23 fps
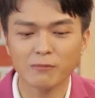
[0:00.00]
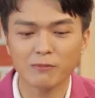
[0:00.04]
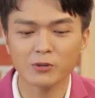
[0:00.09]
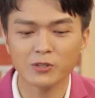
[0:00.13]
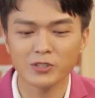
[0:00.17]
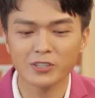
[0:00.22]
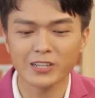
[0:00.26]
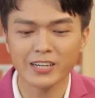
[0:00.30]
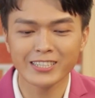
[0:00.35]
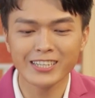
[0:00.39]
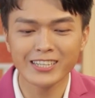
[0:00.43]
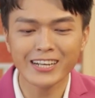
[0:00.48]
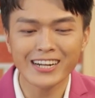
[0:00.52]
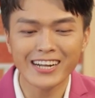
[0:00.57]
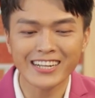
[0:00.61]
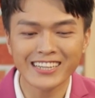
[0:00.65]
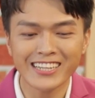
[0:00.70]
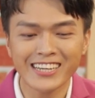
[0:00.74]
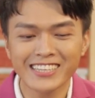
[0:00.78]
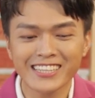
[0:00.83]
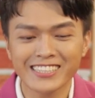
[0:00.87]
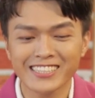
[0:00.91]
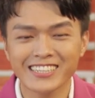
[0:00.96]
là một người rất là
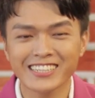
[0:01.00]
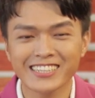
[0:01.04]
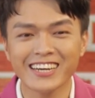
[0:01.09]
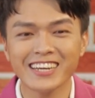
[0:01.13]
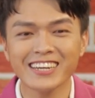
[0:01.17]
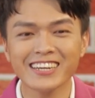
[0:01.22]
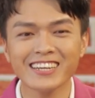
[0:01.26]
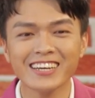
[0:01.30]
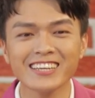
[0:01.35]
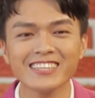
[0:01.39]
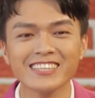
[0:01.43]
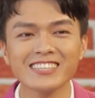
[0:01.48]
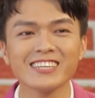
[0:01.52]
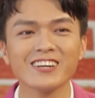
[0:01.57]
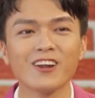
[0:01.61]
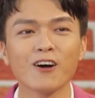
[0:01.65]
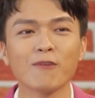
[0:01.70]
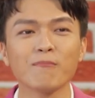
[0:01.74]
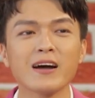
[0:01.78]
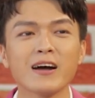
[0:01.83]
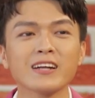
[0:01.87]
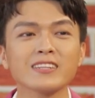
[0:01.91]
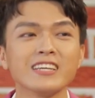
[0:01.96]
thích những cái cái gì
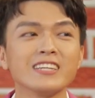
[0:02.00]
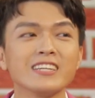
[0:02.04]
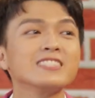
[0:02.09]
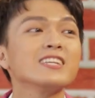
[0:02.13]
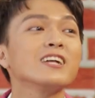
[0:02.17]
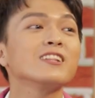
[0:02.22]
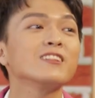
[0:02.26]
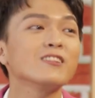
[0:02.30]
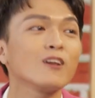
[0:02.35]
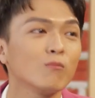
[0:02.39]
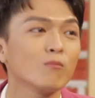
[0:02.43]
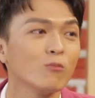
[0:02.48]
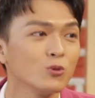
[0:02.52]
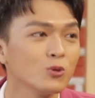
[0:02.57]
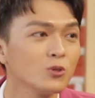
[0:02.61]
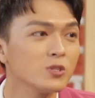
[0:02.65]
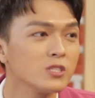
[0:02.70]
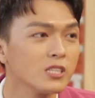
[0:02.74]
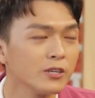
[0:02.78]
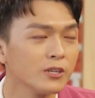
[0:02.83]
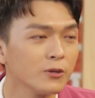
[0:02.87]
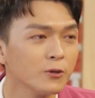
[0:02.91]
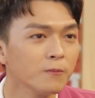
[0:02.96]
đó mang tính dân tộc một chút
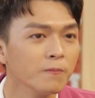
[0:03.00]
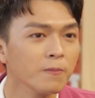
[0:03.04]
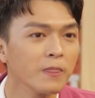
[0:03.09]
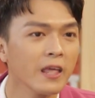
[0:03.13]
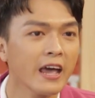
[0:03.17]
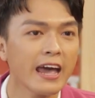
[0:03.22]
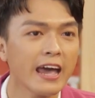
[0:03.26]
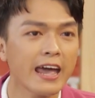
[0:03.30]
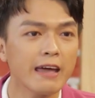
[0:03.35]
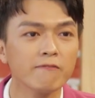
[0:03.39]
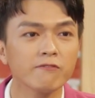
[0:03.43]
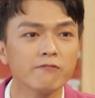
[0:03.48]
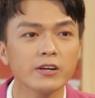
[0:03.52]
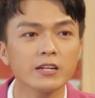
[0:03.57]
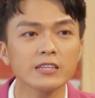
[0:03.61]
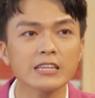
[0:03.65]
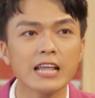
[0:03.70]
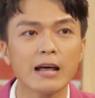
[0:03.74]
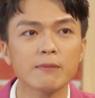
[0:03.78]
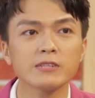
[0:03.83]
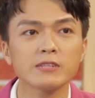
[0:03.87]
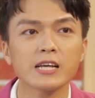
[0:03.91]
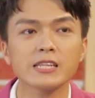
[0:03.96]
xíu em
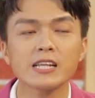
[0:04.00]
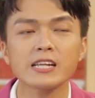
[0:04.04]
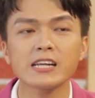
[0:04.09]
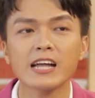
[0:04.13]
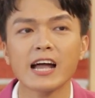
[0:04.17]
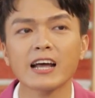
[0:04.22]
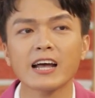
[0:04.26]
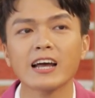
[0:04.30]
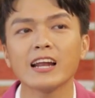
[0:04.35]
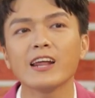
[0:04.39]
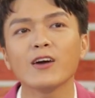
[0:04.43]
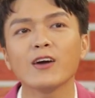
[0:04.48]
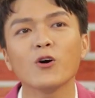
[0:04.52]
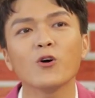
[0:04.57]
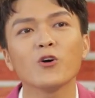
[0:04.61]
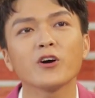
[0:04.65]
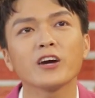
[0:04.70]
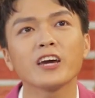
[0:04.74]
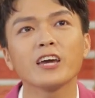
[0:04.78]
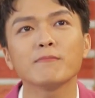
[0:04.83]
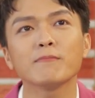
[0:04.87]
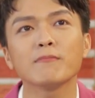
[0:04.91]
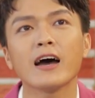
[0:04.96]
vẫn tham gia tất cả các lễ
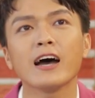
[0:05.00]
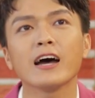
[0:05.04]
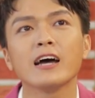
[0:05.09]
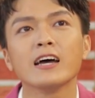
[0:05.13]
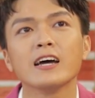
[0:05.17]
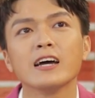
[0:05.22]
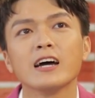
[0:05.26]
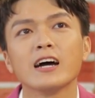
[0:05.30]
hội khi mà